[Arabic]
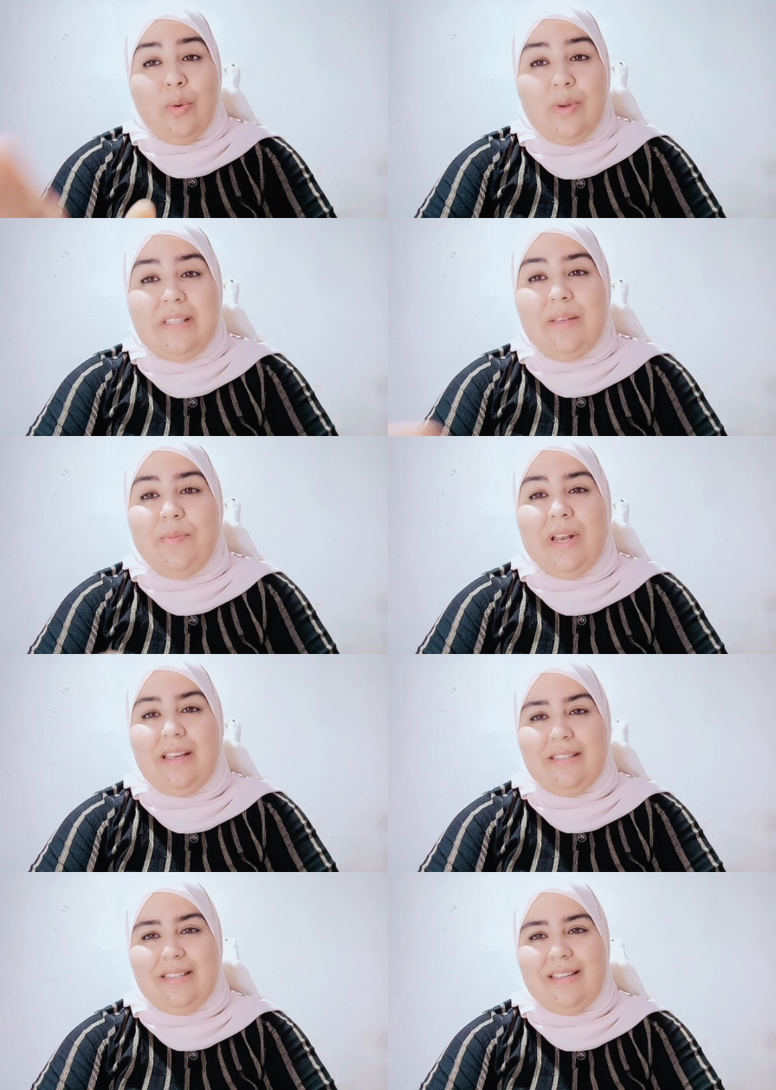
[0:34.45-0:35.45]
وانت
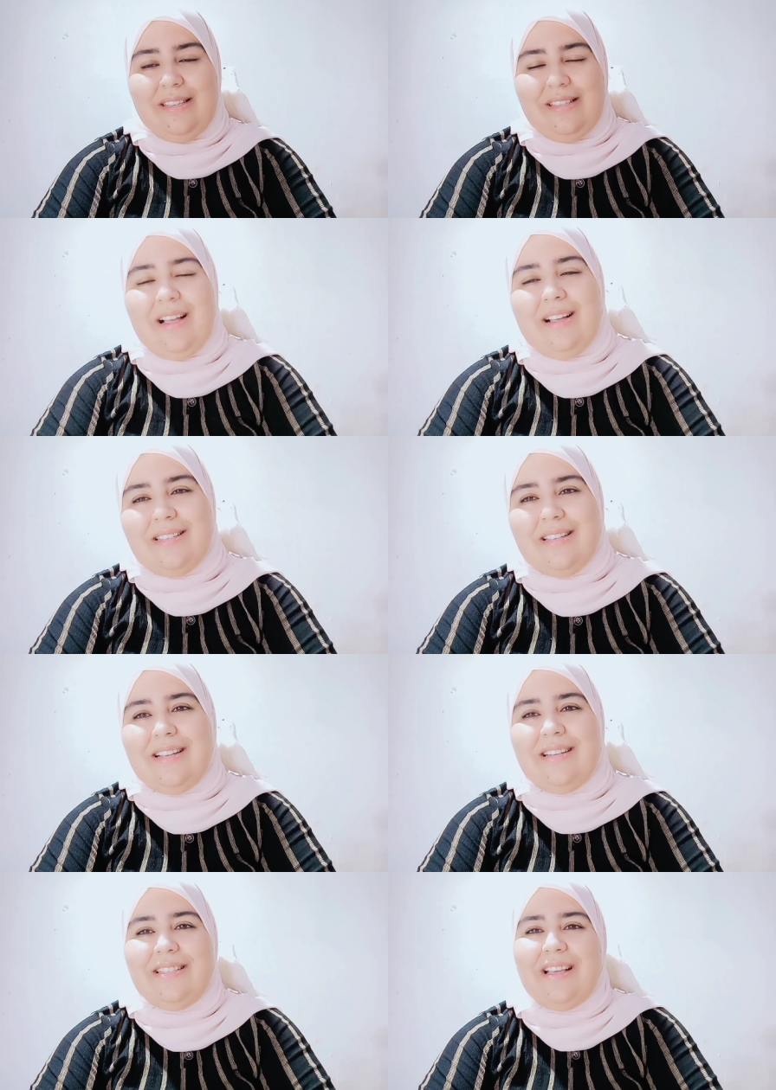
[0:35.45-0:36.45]
بالخصيص
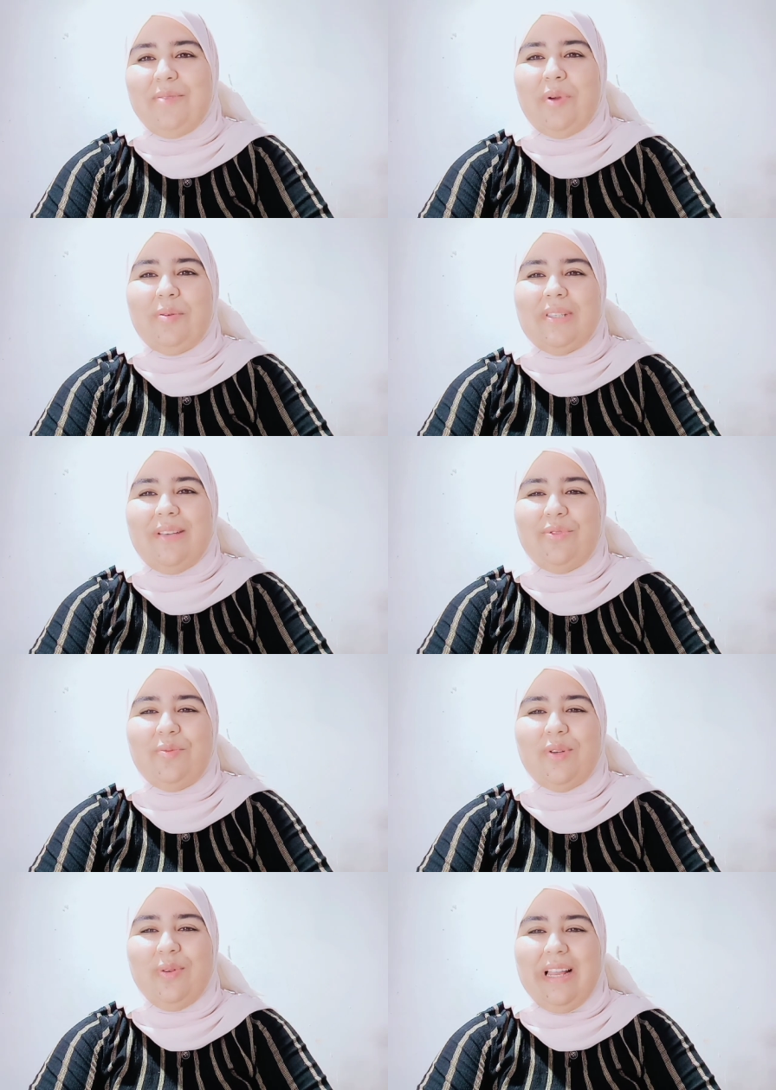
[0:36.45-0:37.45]
خاصه الناس اللي كيبغيو
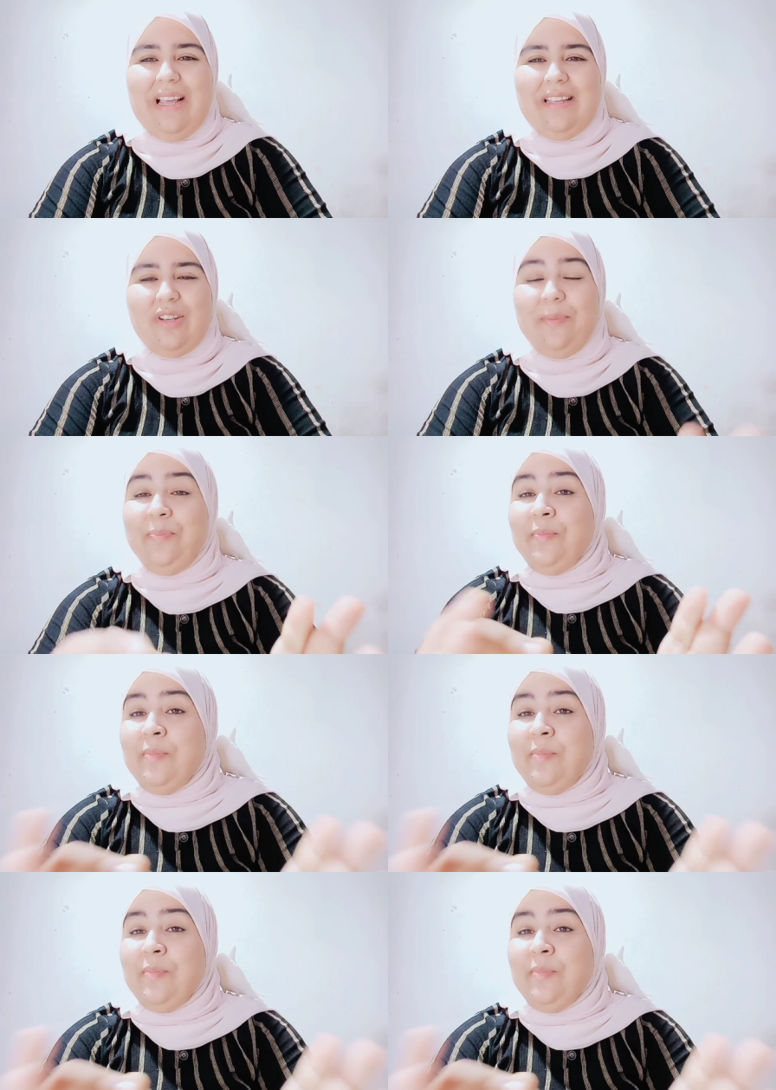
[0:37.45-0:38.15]
يستافدوا من كل حاجه